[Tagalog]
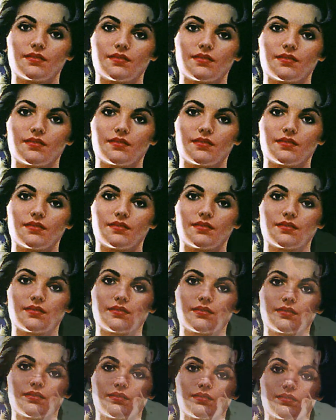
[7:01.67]
sa
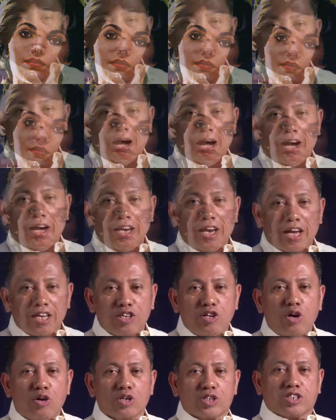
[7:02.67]
simbahan
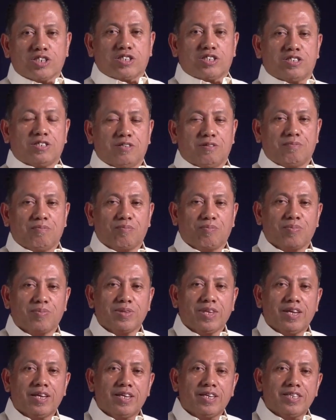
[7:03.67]
ng Diyos,
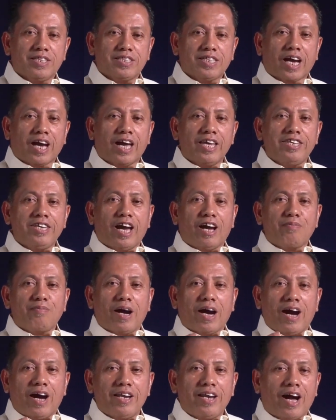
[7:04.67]
sa kanyang
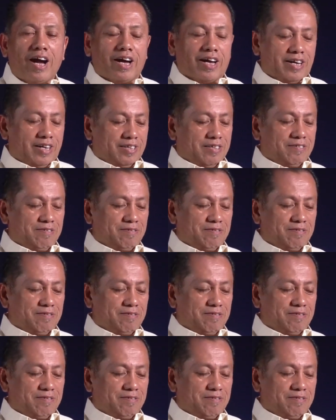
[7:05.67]
mga anak.